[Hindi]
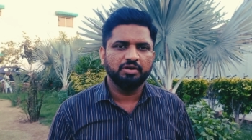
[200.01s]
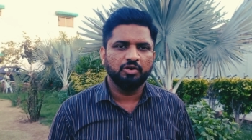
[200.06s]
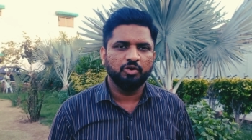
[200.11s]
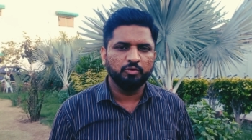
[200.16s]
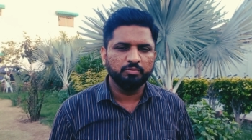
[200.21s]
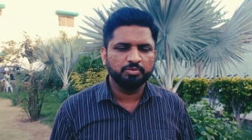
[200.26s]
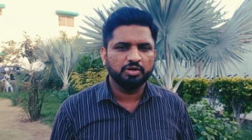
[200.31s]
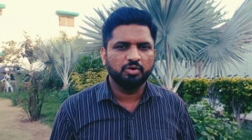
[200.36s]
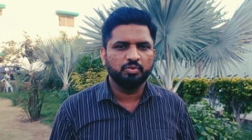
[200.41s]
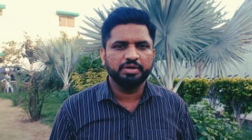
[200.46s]

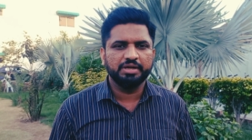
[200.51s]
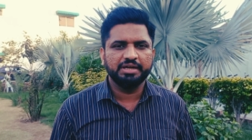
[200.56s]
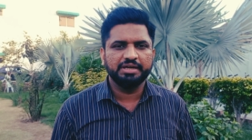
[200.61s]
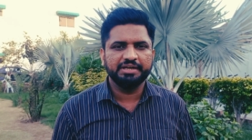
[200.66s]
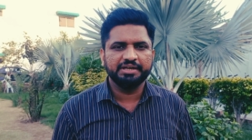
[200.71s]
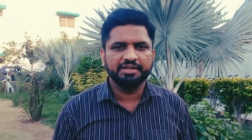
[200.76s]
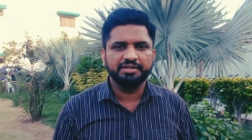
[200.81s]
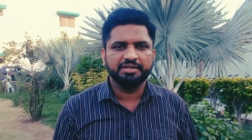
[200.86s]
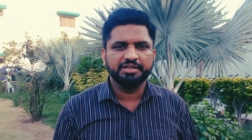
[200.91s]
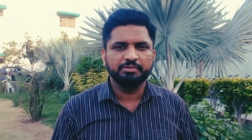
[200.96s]
होम ग्राउंड है
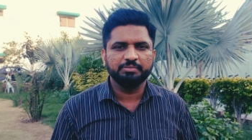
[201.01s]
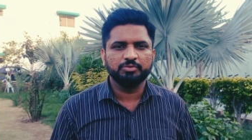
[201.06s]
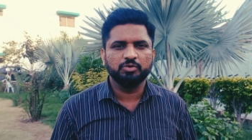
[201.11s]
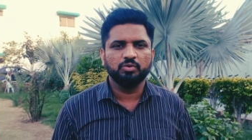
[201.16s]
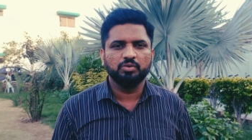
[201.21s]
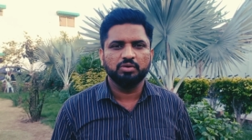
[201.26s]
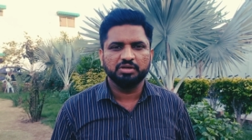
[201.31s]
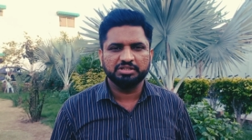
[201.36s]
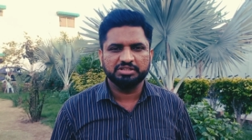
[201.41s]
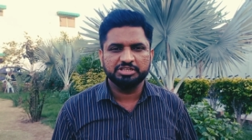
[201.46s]
इंडियन टीम
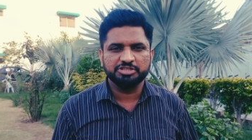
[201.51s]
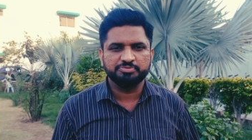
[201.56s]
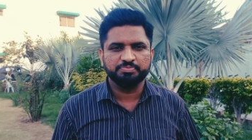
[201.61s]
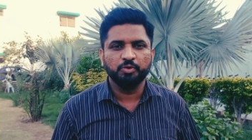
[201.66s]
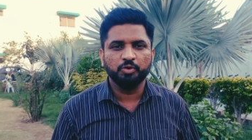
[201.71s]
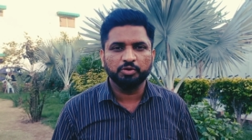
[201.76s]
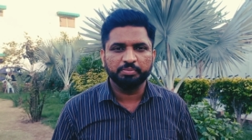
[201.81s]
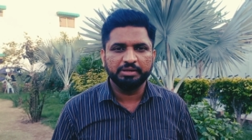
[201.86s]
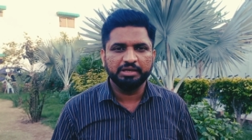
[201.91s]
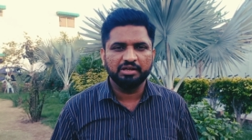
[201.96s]
को और इतनी
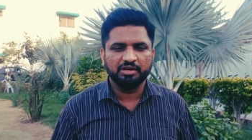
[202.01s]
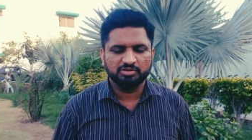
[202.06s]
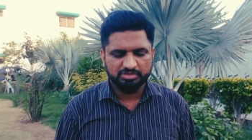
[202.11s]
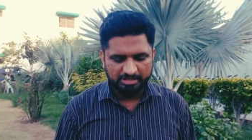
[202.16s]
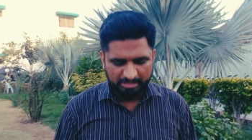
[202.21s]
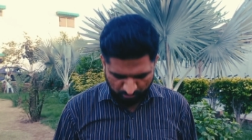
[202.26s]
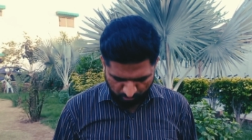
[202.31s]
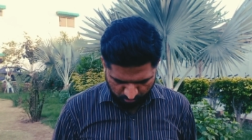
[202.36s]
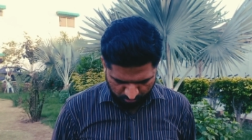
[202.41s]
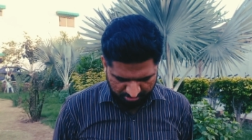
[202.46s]
सपोर्ट मिलना और
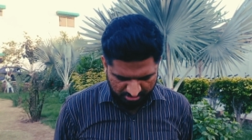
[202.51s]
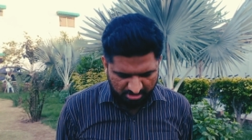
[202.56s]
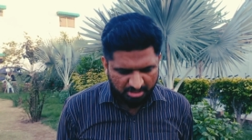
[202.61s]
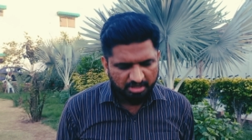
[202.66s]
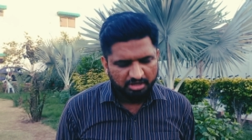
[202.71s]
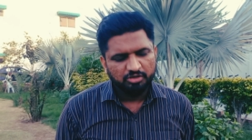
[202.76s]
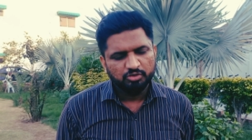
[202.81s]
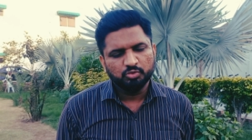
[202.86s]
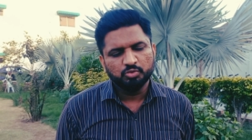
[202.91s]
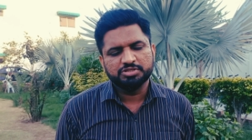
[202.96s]
सारा कुछ
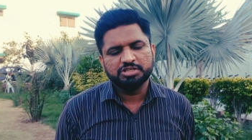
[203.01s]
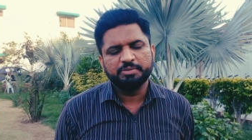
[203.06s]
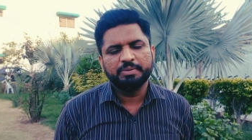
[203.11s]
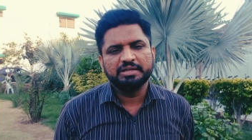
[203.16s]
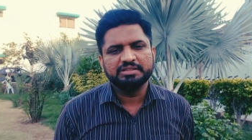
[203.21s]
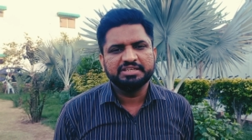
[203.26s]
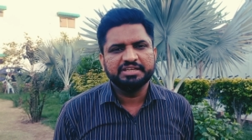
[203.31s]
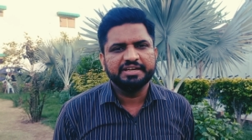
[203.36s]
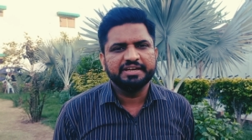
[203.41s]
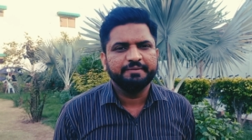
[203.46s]
दूसरी
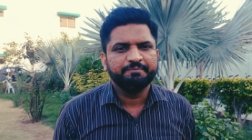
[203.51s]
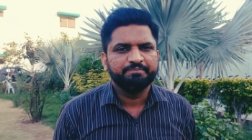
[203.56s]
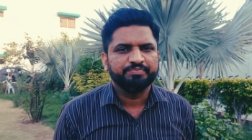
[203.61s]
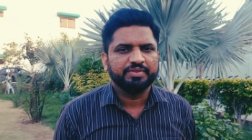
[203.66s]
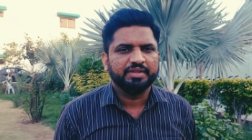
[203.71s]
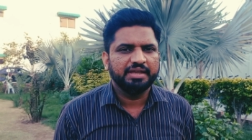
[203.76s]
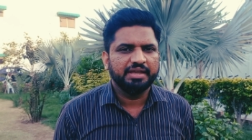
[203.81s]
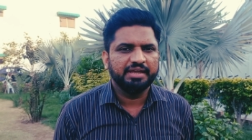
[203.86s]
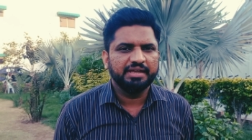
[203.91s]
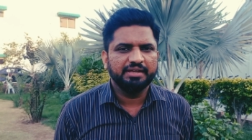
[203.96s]
बात ये है
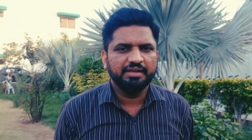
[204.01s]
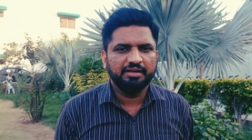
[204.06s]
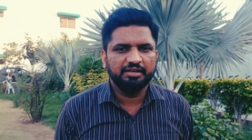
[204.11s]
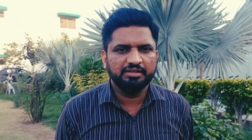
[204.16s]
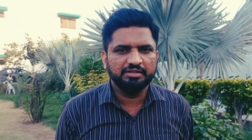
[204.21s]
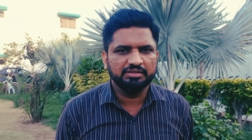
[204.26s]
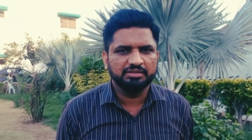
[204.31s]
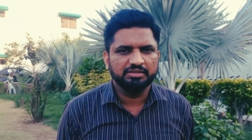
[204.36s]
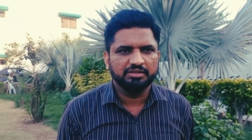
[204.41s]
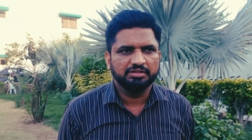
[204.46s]

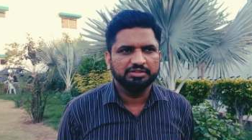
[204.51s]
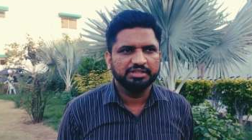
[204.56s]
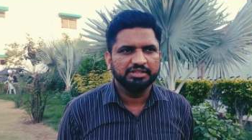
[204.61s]
कि